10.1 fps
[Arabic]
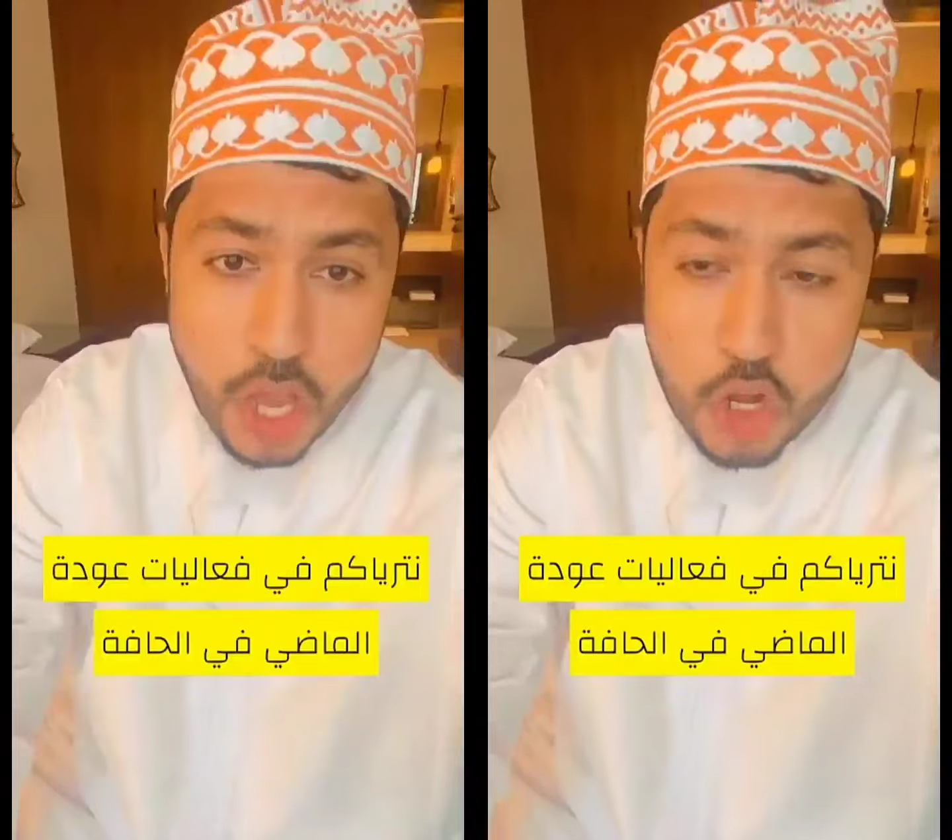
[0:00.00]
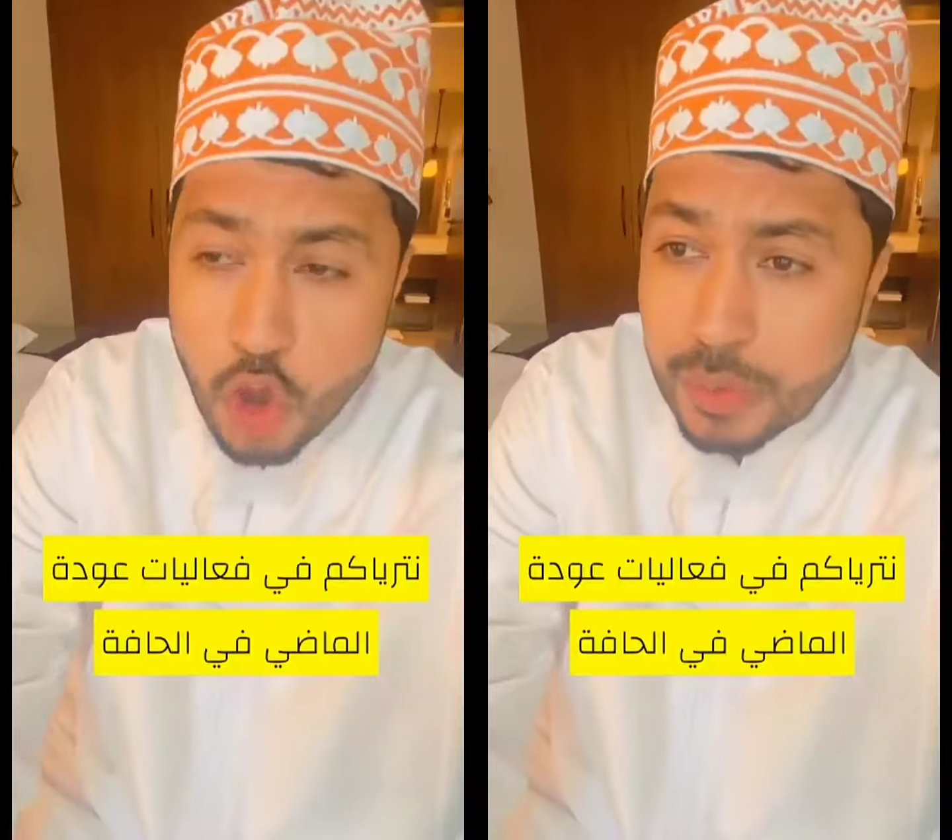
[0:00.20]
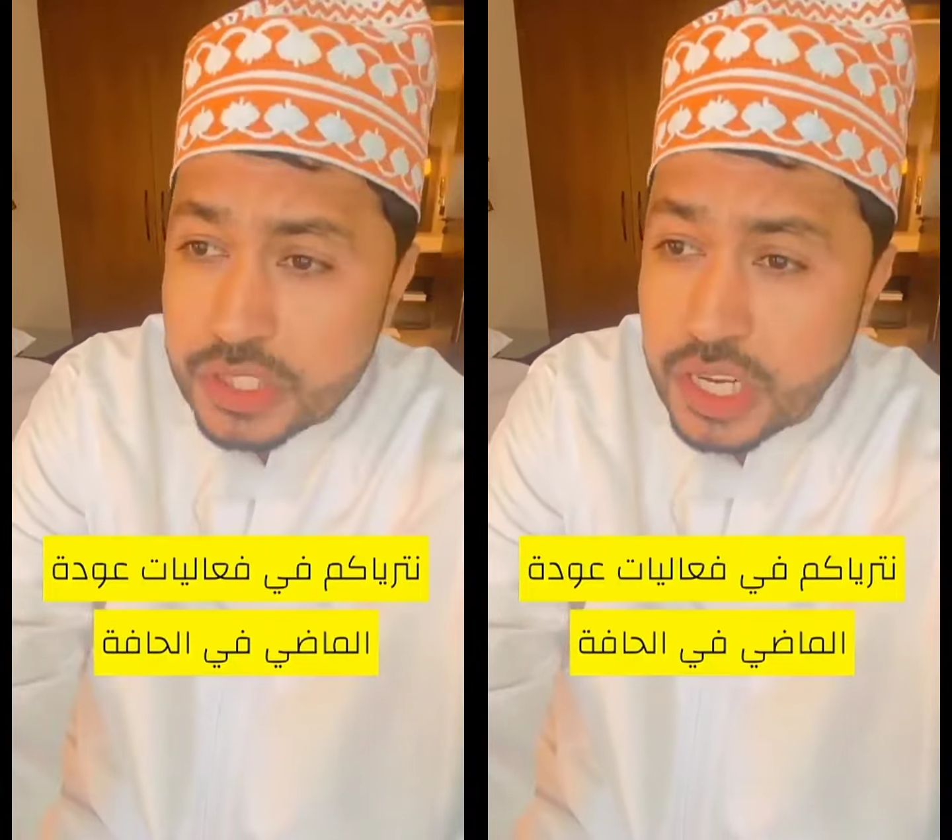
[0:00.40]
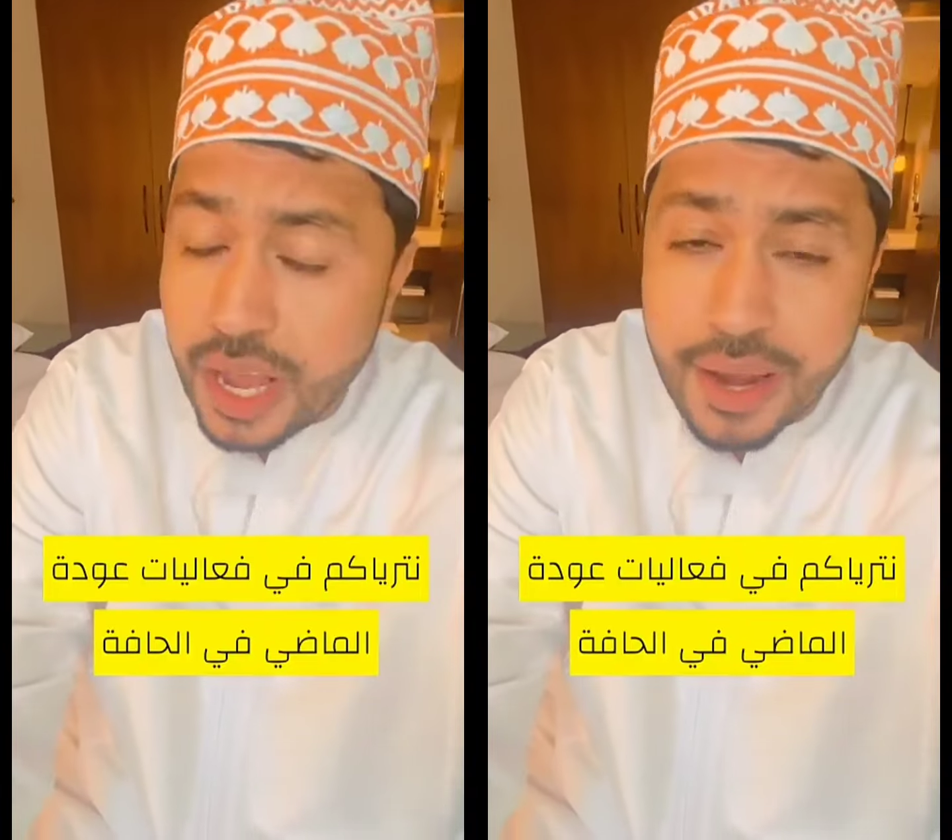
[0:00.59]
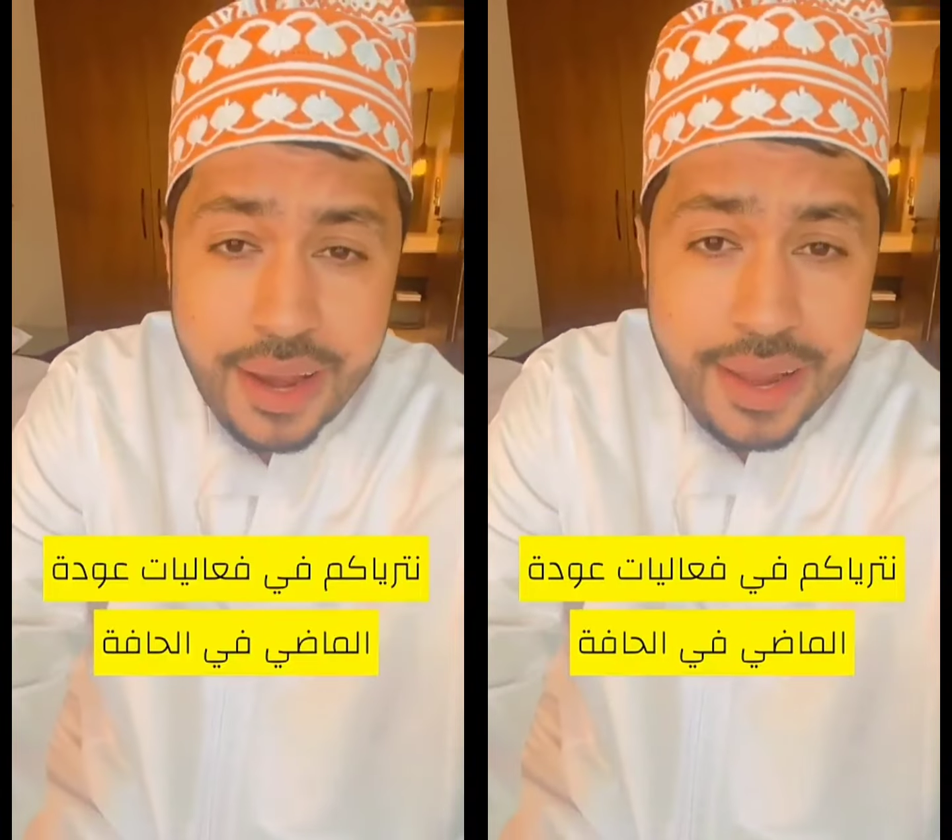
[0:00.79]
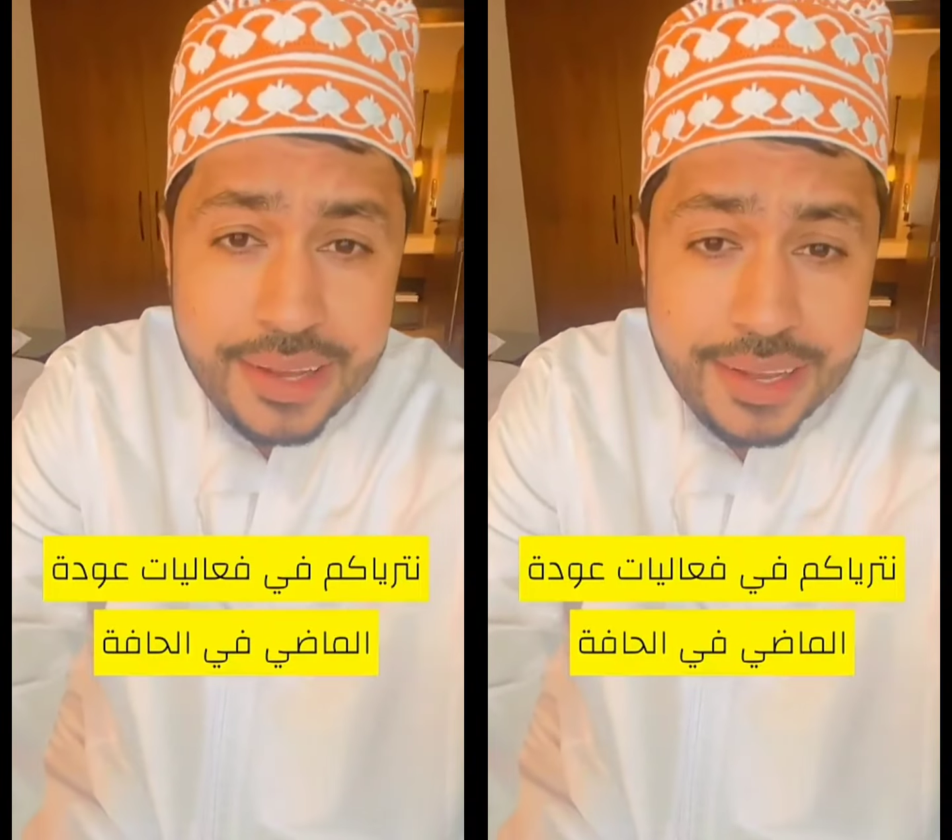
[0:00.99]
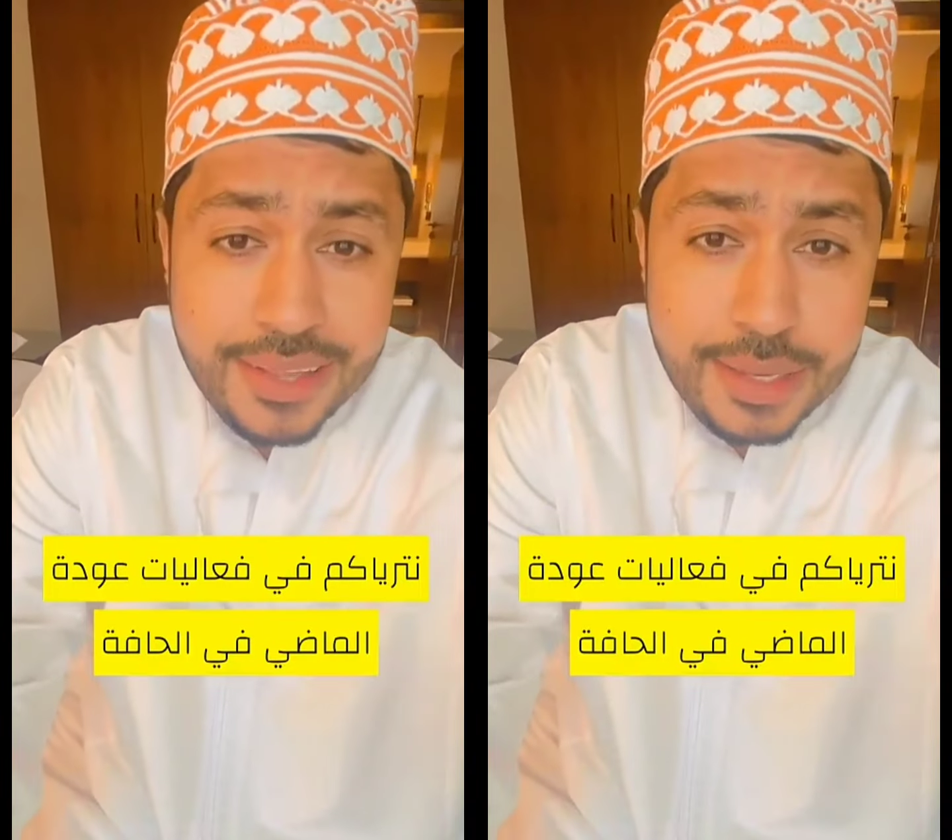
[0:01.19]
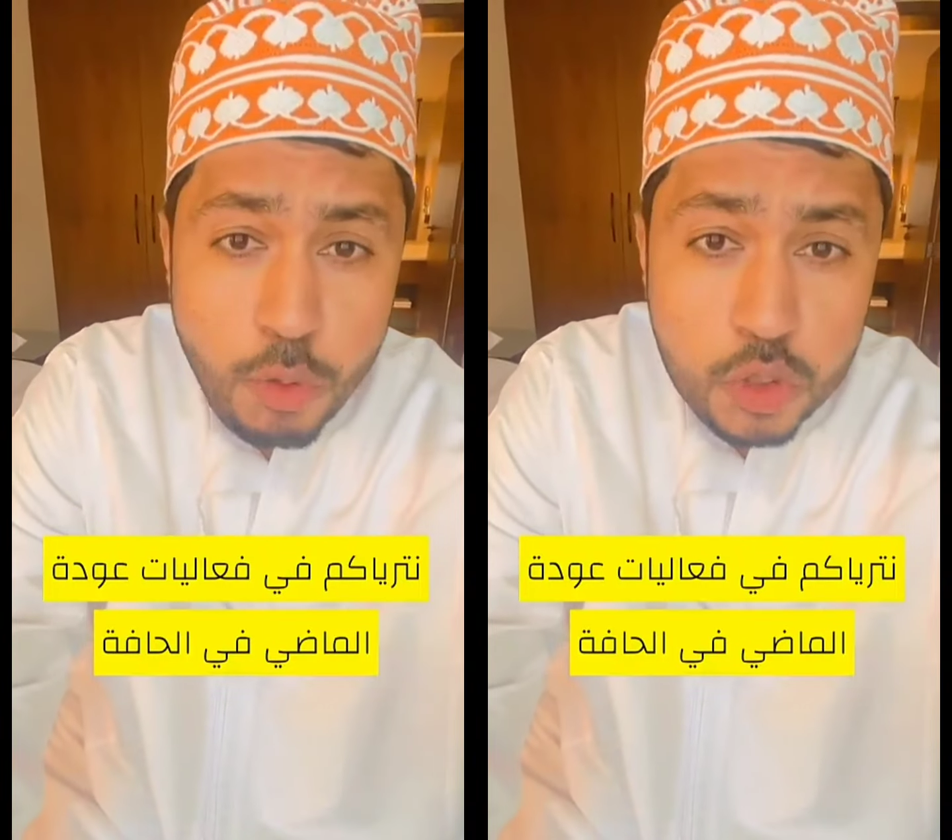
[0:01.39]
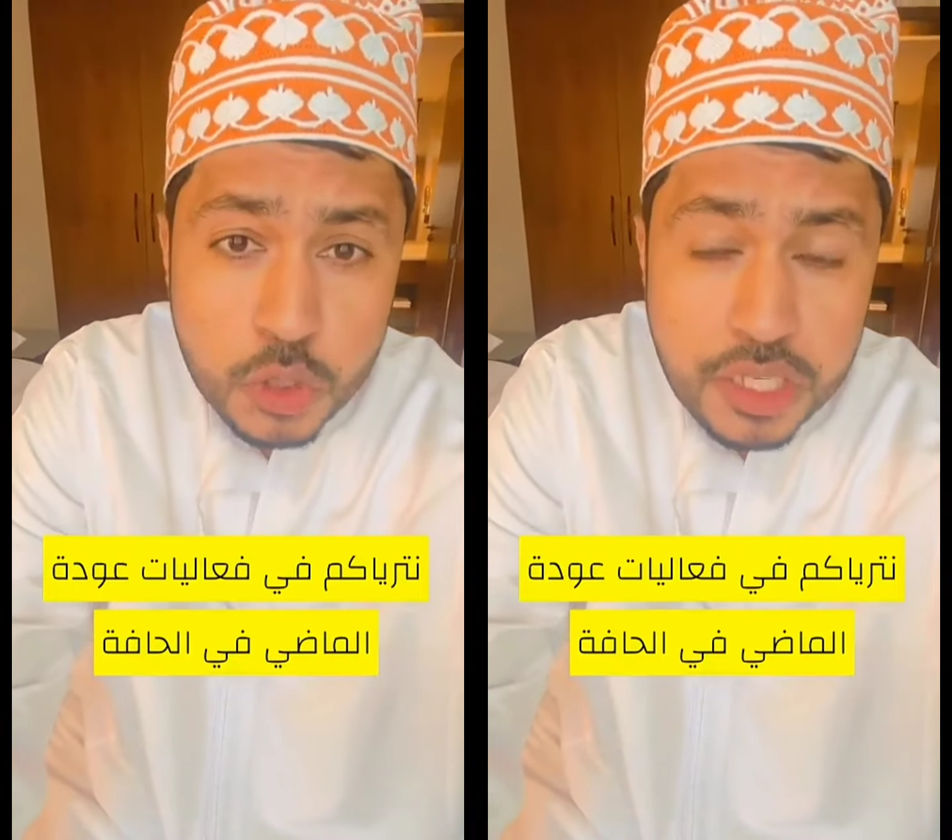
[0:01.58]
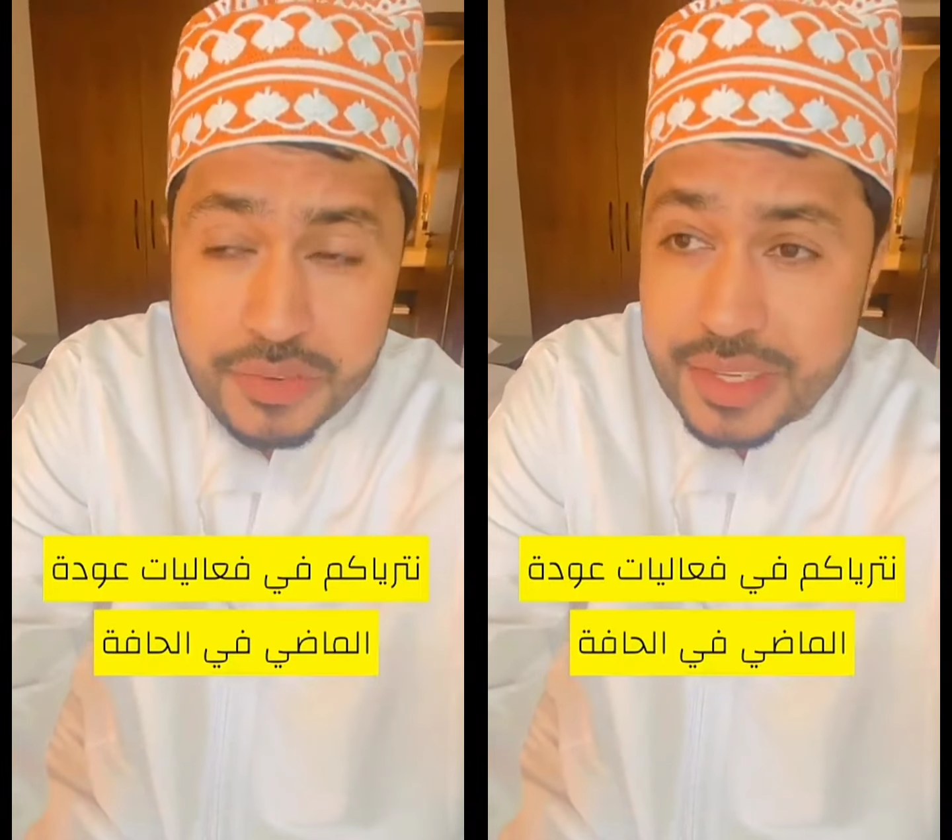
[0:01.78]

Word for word: اليوم ان شاء الله لكل اللي موجودين في